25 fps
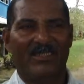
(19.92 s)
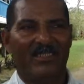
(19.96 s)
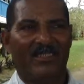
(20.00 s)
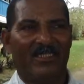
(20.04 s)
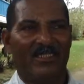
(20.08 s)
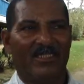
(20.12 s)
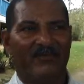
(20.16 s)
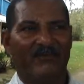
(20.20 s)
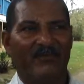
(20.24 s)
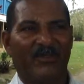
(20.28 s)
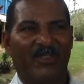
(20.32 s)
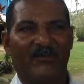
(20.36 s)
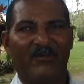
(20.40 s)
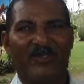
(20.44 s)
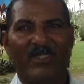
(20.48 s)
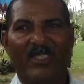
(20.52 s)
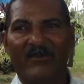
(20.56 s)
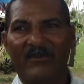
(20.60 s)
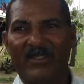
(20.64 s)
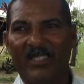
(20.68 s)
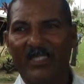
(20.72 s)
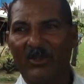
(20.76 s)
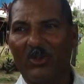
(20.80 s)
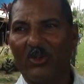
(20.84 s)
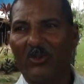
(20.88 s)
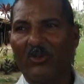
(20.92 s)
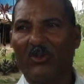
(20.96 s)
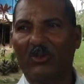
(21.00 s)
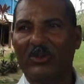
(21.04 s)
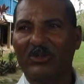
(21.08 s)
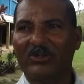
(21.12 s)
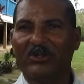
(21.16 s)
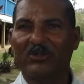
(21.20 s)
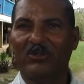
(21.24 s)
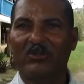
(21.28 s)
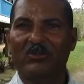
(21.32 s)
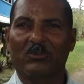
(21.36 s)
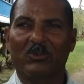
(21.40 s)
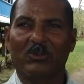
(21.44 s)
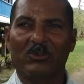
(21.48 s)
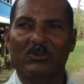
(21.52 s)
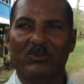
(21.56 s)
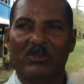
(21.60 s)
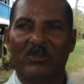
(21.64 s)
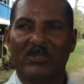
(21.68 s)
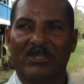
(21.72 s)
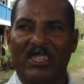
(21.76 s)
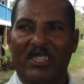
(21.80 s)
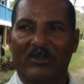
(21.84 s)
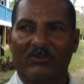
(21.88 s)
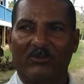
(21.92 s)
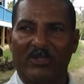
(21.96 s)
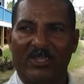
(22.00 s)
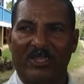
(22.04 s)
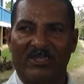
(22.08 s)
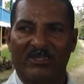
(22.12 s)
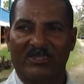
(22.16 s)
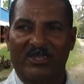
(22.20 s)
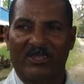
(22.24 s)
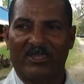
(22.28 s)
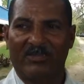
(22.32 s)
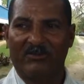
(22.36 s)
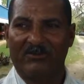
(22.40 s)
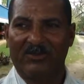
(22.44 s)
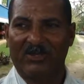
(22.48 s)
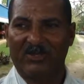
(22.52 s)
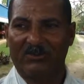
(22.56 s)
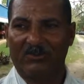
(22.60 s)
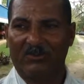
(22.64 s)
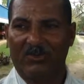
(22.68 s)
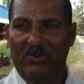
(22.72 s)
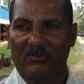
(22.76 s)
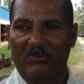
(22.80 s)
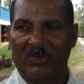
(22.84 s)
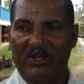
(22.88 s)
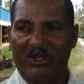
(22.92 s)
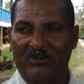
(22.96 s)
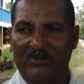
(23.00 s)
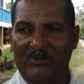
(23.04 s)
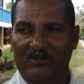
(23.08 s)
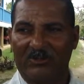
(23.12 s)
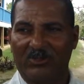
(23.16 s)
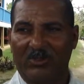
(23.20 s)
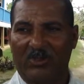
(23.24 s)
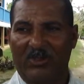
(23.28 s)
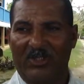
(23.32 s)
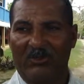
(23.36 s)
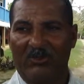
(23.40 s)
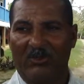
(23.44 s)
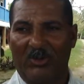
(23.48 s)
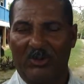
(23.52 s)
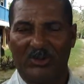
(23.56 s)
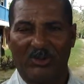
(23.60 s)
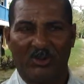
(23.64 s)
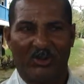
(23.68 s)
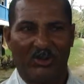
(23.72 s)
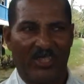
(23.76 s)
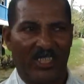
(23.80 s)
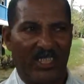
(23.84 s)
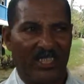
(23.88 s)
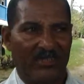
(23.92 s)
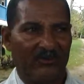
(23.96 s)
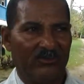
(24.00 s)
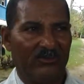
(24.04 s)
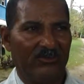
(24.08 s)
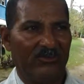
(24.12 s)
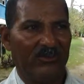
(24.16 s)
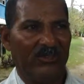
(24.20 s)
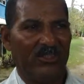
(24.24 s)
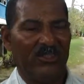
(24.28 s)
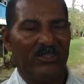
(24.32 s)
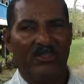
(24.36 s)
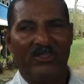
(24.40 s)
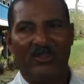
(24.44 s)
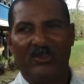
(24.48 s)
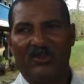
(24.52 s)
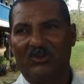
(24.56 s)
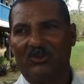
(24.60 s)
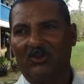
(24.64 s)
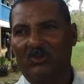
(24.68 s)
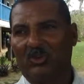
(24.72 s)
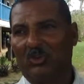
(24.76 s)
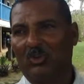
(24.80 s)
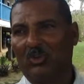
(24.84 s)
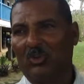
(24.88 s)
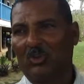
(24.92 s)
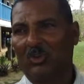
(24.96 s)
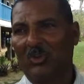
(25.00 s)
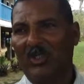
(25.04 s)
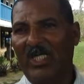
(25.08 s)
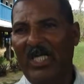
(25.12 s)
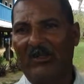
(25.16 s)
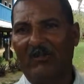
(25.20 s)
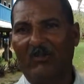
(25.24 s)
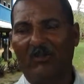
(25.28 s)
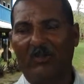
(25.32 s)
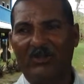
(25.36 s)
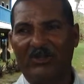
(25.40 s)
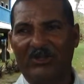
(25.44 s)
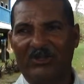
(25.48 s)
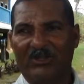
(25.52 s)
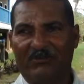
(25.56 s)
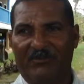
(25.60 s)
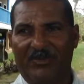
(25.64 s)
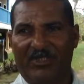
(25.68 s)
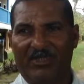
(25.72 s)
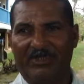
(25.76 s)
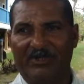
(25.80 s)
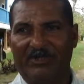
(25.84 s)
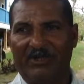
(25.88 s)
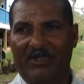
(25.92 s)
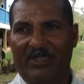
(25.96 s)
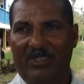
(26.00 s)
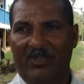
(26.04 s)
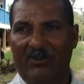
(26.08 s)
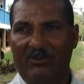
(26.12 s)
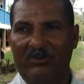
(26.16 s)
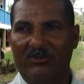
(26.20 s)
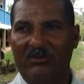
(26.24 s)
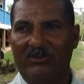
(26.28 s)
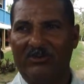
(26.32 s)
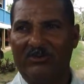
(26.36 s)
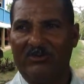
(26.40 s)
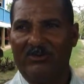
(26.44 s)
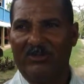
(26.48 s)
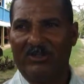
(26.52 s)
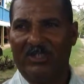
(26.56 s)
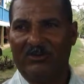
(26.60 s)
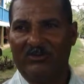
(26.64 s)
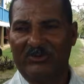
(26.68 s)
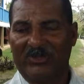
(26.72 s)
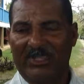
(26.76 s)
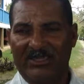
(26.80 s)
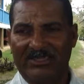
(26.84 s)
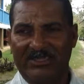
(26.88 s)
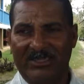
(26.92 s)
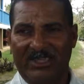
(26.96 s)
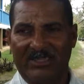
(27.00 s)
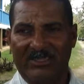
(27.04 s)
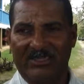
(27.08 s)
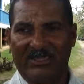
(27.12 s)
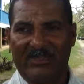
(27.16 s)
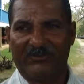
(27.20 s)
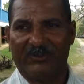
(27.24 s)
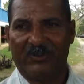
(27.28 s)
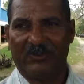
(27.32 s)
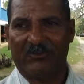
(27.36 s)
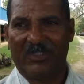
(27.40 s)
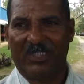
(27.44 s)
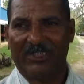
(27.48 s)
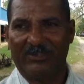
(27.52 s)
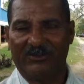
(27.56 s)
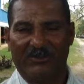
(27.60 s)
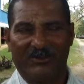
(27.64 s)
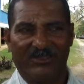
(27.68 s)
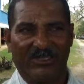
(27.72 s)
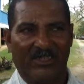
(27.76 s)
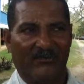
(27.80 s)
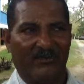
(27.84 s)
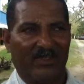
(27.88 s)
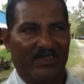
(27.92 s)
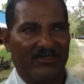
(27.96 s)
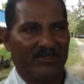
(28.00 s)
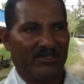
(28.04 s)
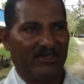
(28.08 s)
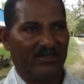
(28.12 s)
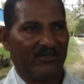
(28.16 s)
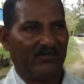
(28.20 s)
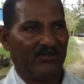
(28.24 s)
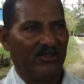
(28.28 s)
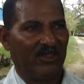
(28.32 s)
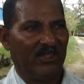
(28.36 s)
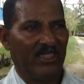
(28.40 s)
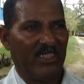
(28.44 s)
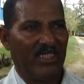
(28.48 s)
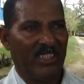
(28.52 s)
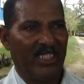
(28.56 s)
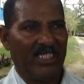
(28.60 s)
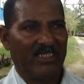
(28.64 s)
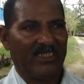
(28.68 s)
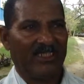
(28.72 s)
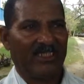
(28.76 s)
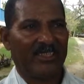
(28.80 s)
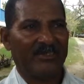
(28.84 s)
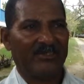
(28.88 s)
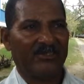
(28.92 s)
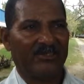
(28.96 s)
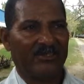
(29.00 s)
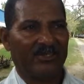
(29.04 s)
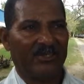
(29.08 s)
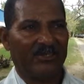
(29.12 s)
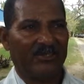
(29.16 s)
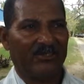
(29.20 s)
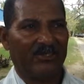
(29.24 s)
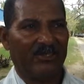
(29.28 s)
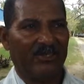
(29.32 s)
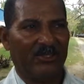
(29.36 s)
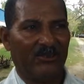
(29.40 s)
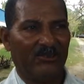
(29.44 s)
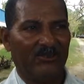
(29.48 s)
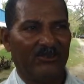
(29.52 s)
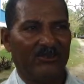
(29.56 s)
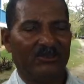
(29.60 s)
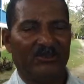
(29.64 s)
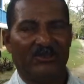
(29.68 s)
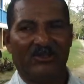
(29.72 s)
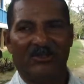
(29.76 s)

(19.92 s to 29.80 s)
É para mim é a maior coisa do mundo que está acontecendo nesse momento, estou emocionado, estou num lugar muito especial, onde está sendo essa filmagem que nós estamos tá fazendo. Agradecer a Deus,